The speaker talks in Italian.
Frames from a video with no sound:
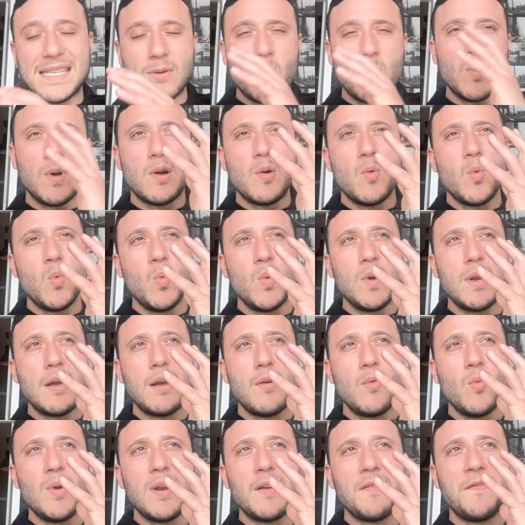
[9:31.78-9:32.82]
una,
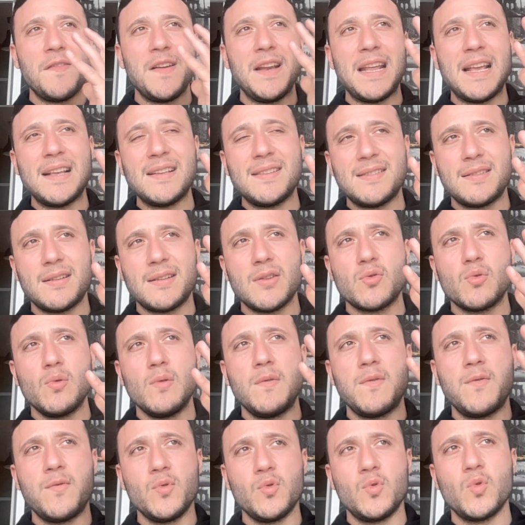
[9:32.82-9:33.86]
una, una, finestra
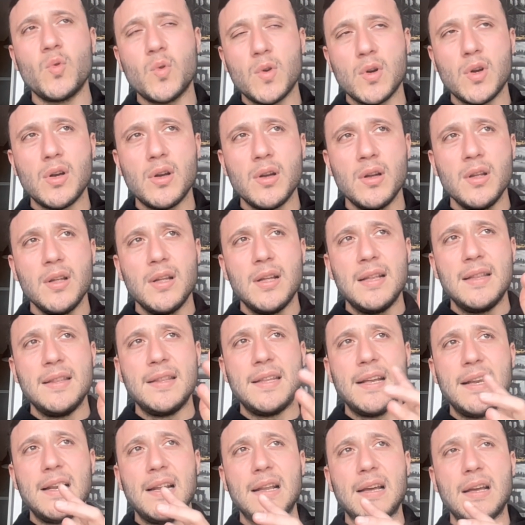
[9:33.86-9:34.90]
sul futuro
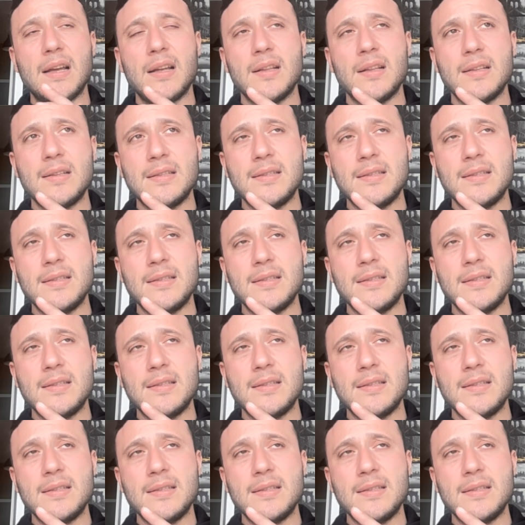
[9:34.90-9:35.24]
del,